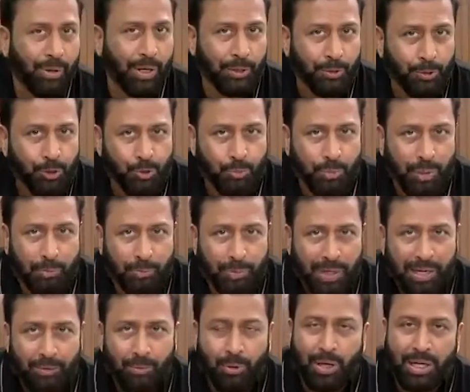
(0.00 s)
ఒక న్యూస్
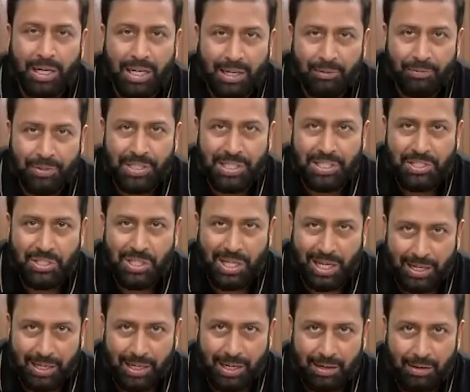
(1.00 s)
పేపర్ ఒక టెలివిజన్
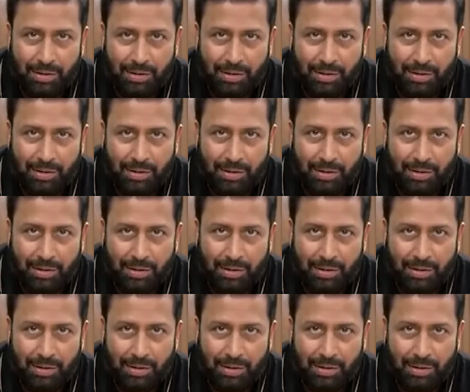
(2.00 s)
ఛానల్